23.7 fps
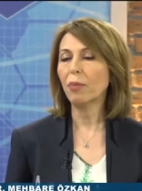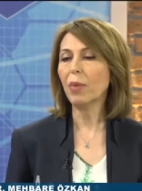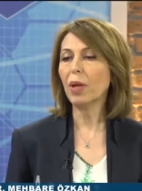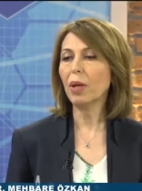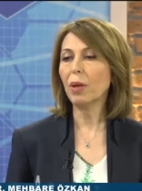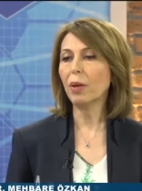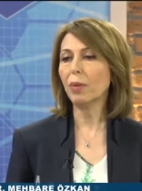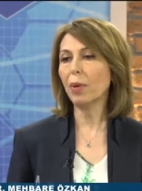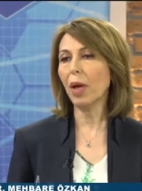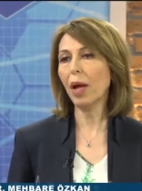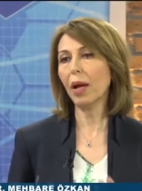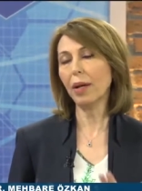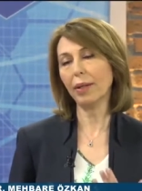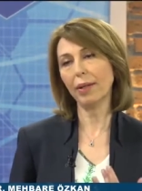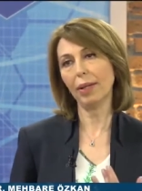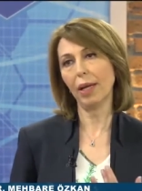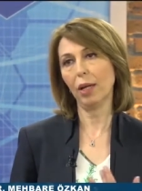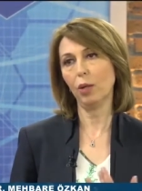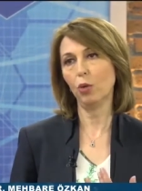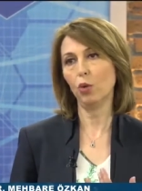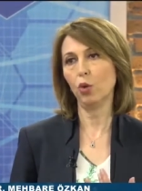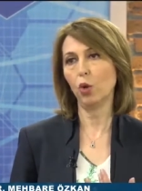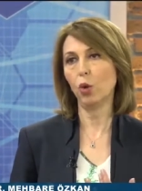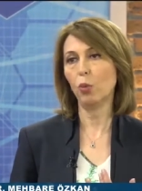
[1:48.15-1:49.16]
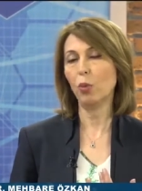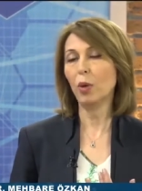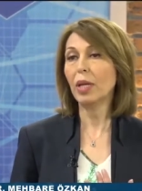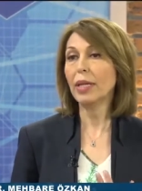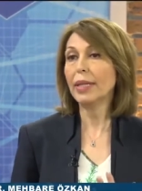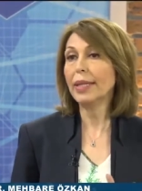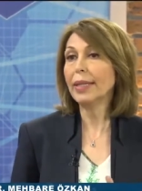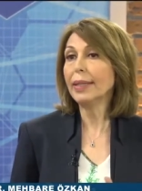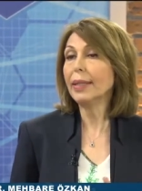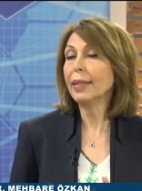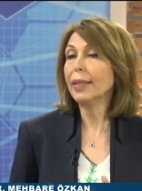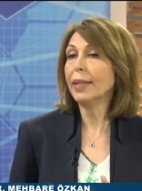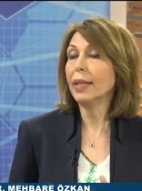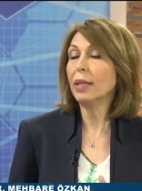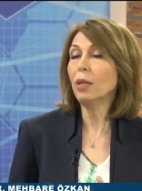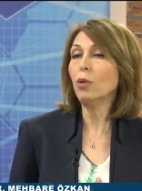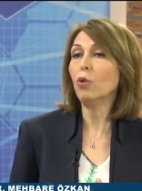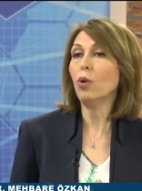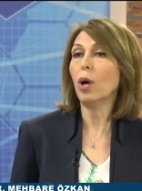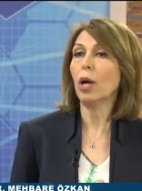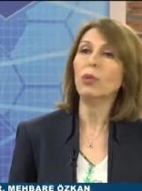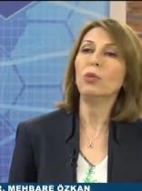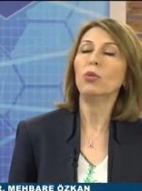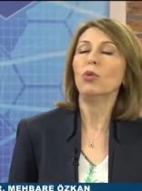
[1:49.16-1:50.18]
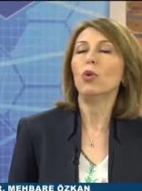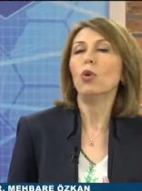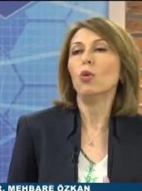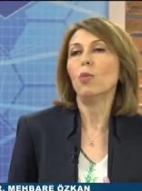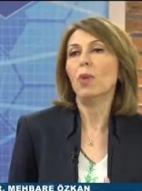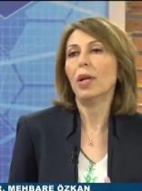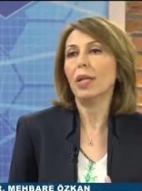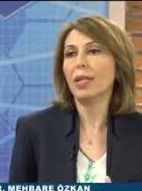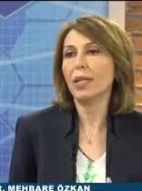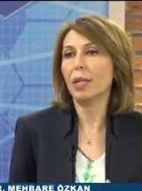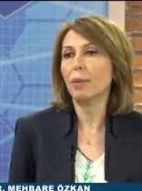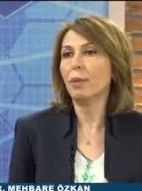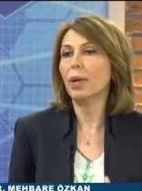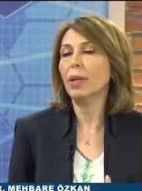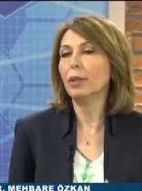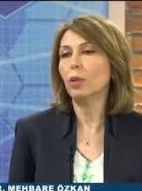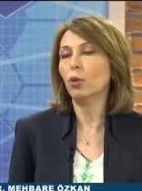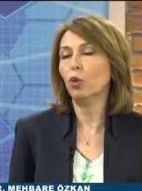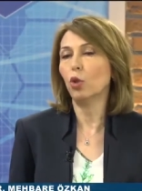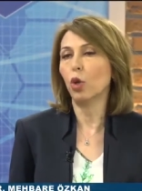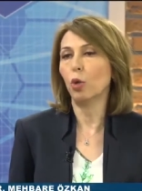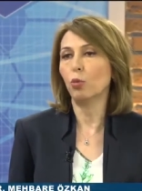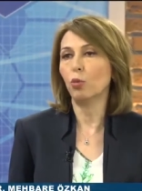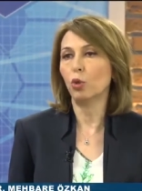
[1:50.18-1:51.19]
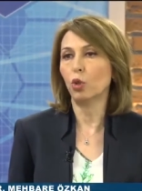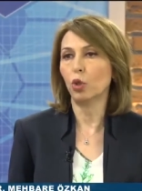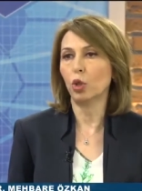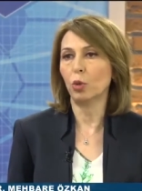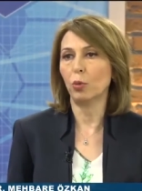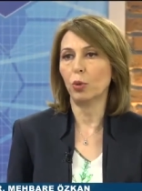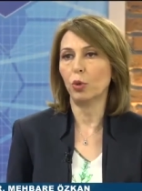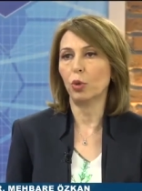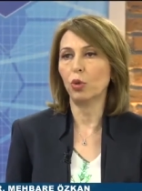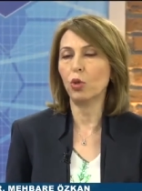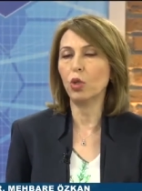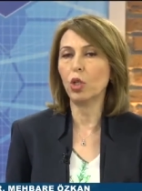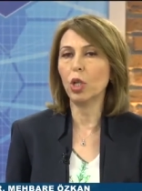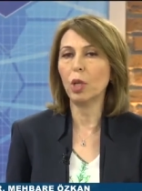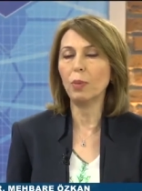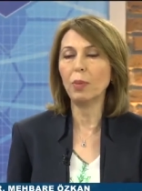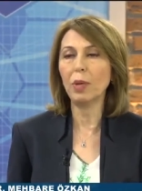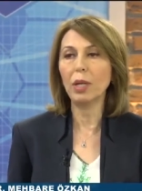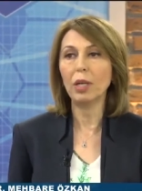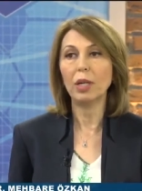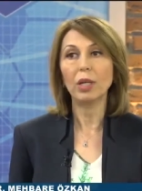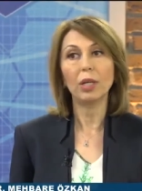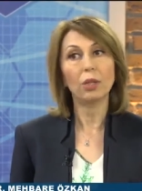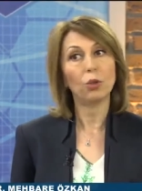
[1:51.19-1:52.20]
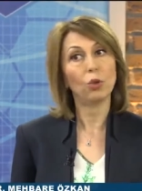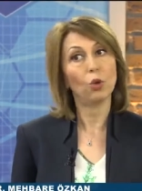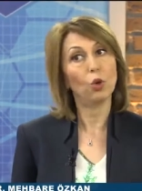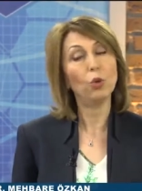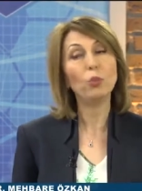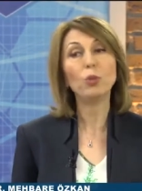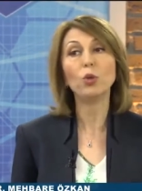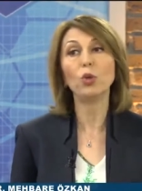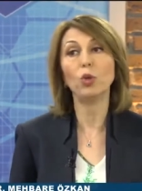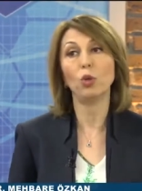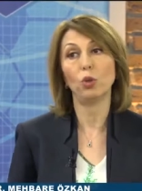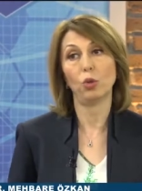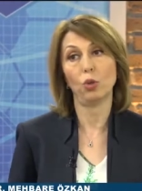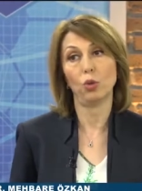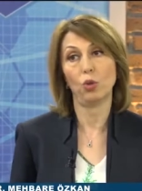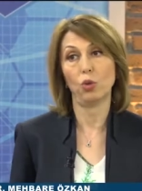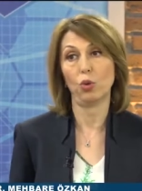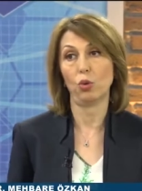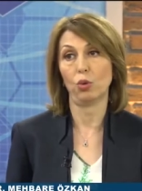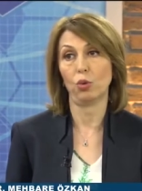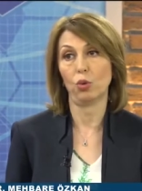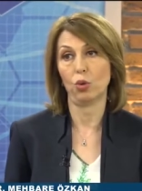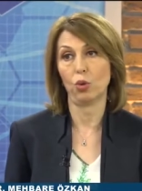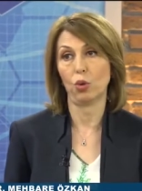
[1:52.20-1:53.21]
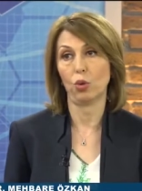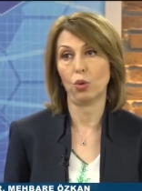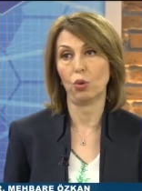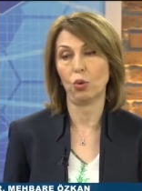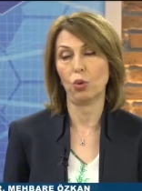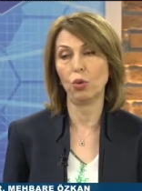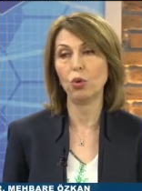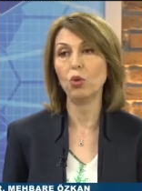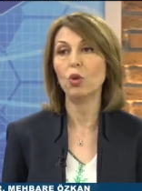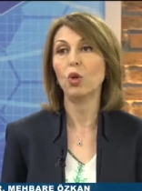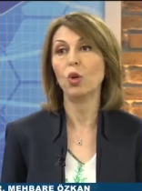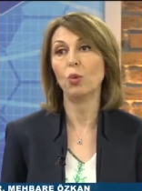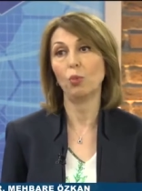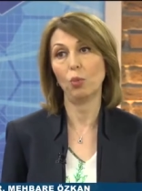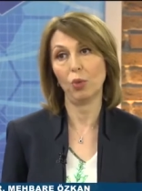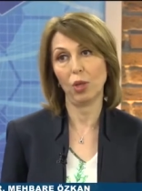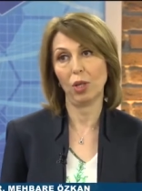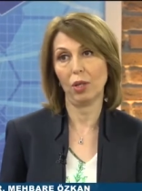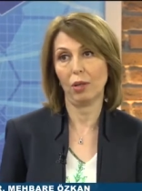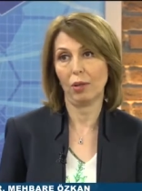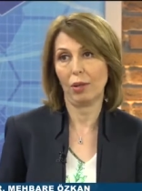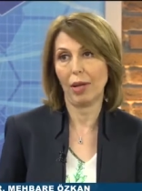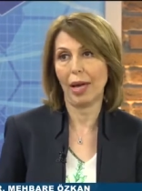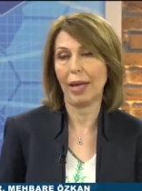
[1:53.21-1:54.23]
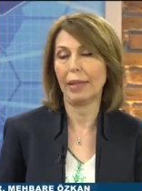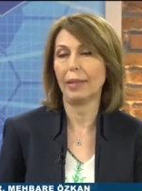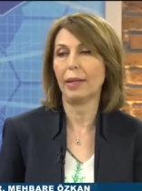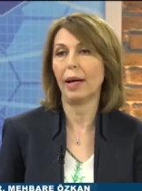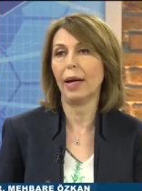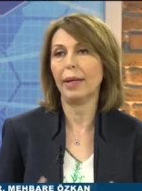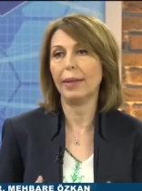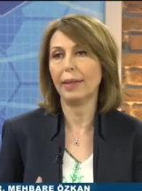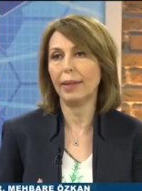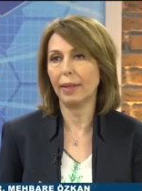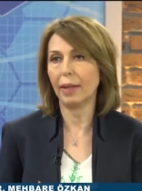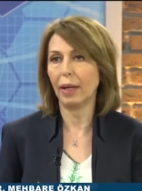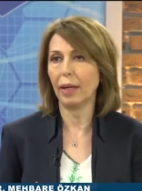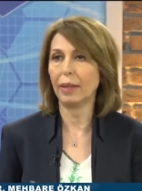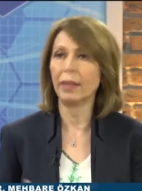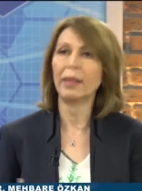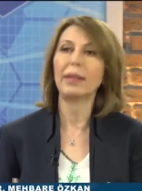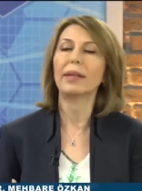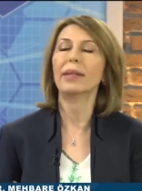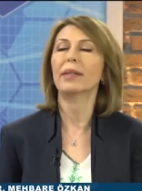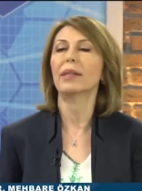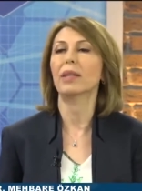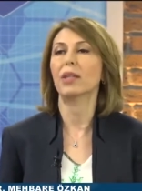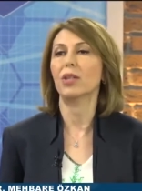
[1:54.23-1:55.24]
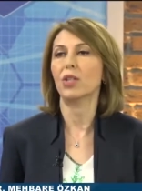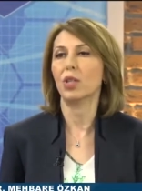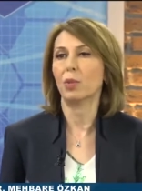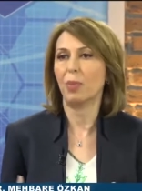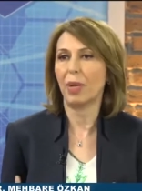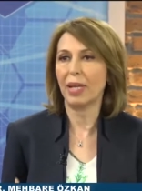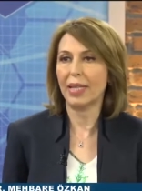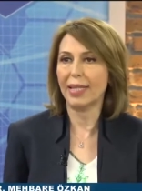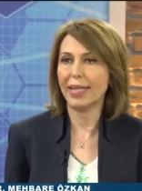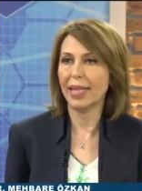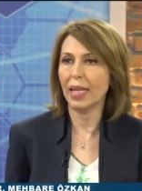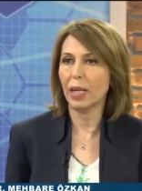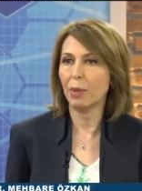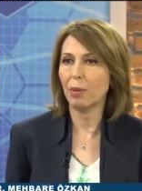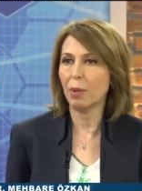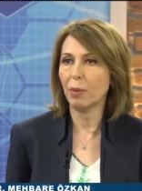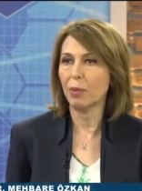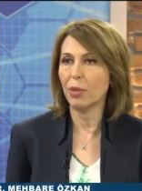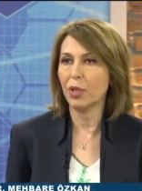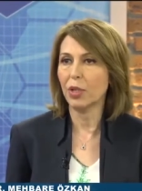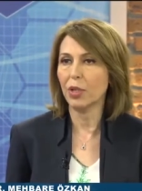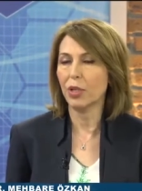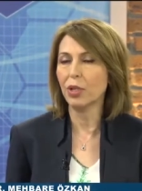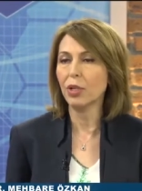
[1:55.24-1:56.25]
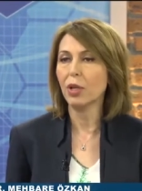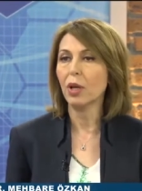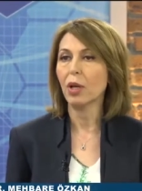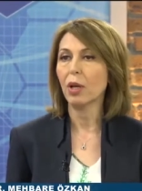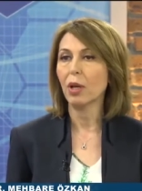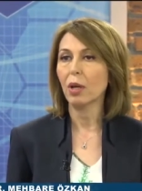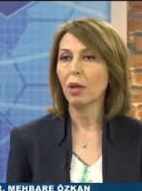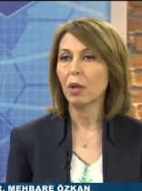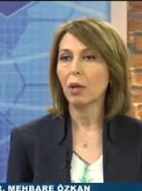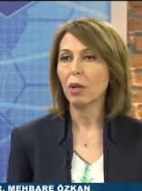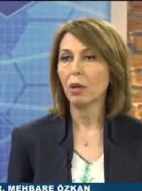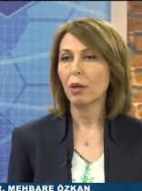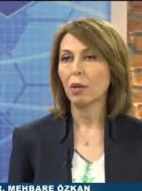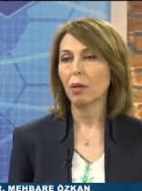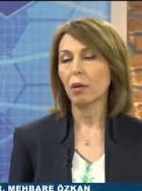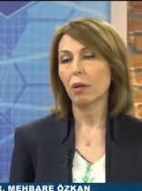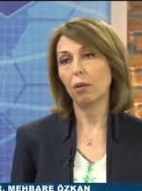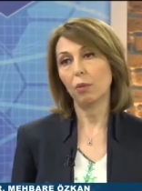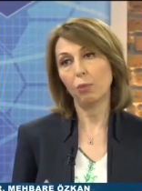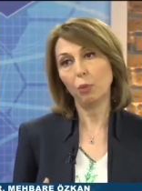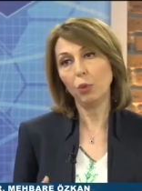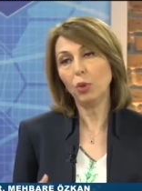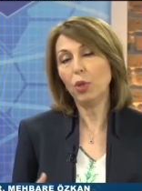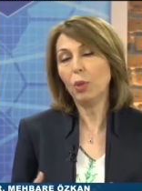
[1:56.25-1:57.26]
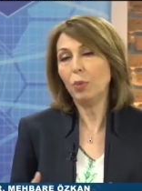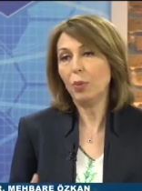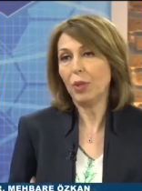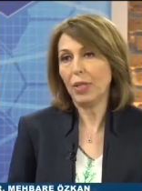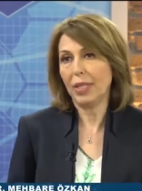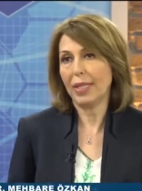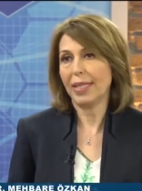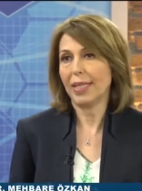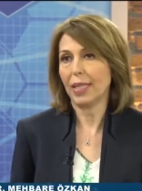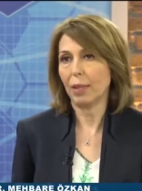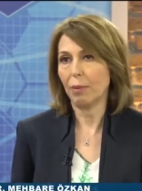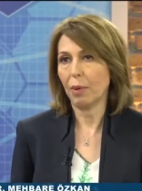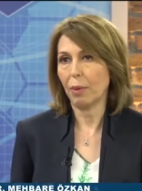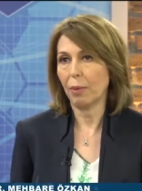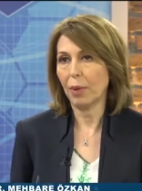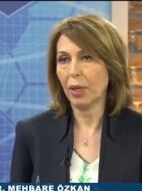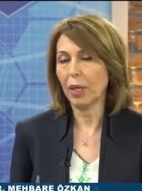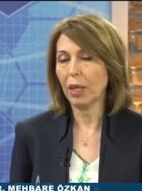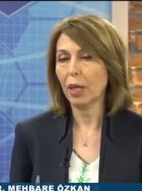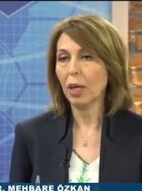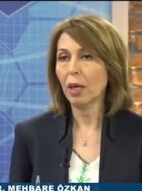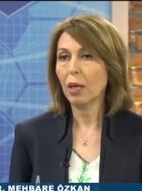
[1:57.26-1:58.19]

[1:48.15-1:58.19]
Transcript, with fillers: E, erken doğum ya da yeni doğan normal zamanda doğmuştur bir çocuk ama doğum kilosu çok düşüktür. Bu da yani anne karnında yeterince beslenememiştir. E, bu da bir riskli bebek.